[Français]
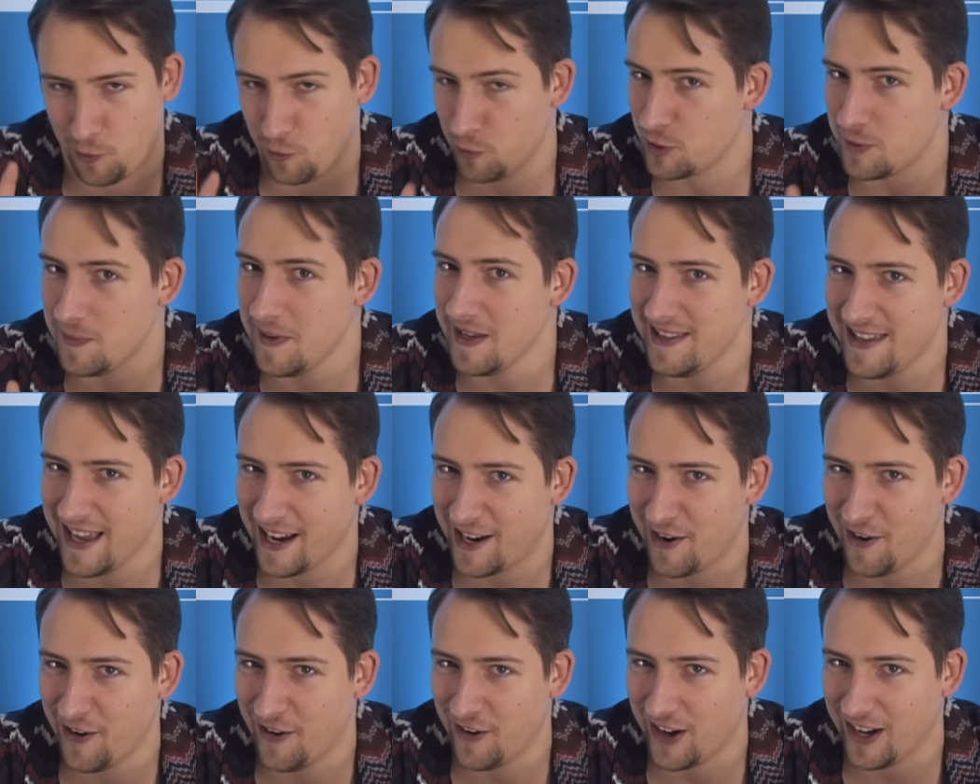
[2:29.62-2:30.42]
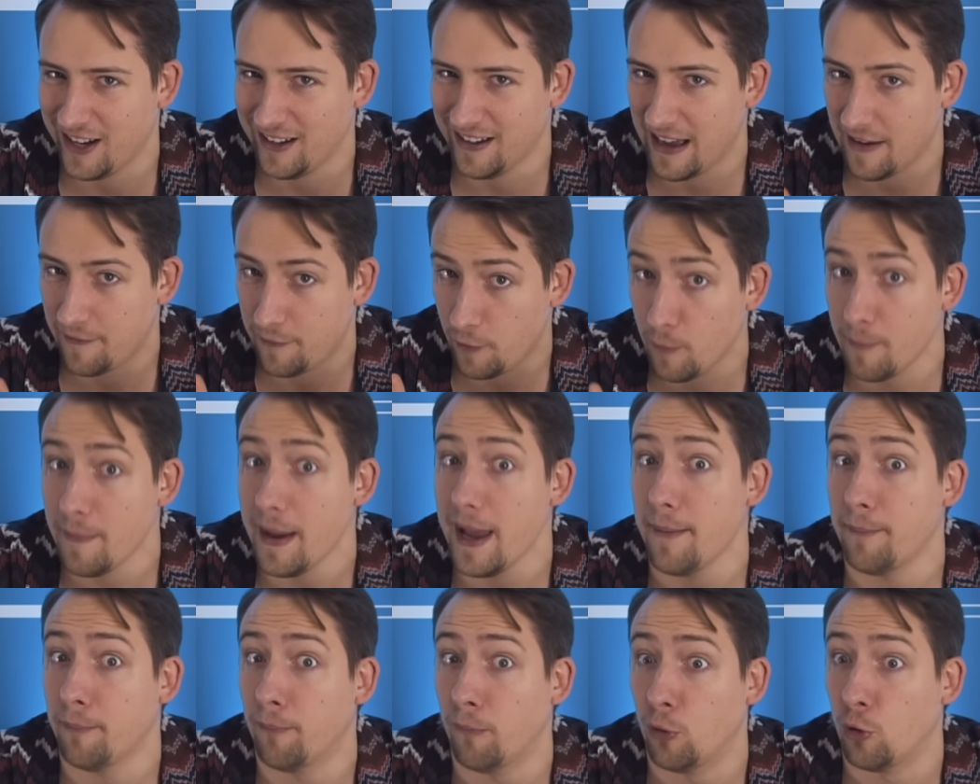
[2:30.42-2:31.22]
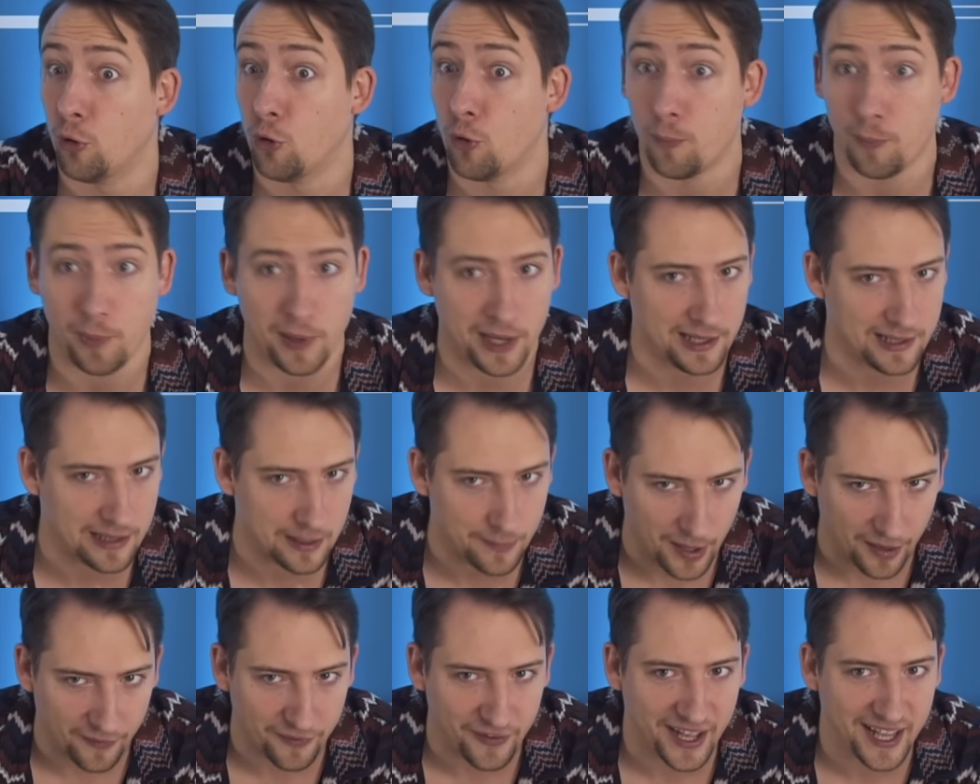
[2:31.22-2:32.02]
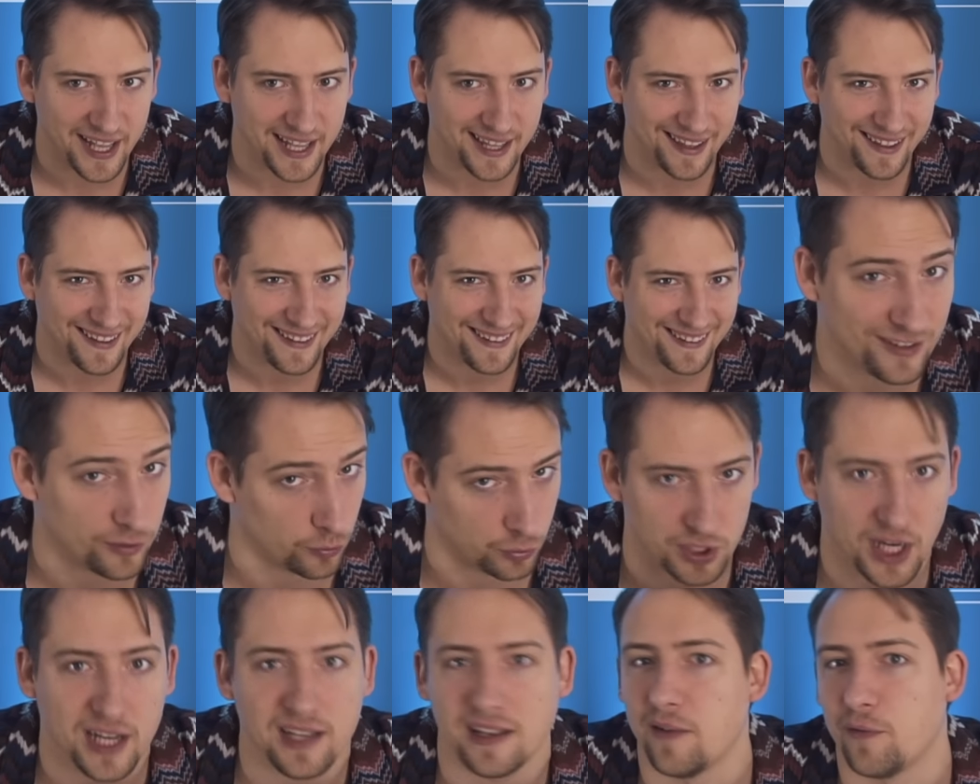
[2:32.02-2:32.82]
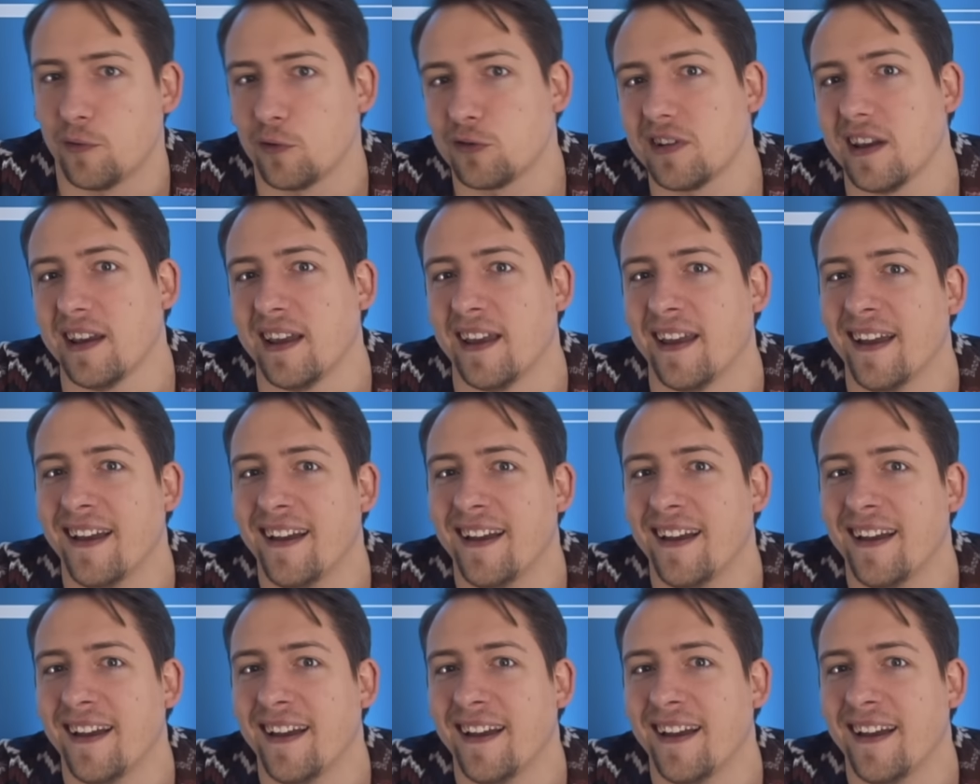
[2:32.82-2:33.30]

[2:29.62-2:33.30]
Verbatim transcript: Qu'on se mette d'accord, hein, avant même le pays des merveilles, son chat est défoncé.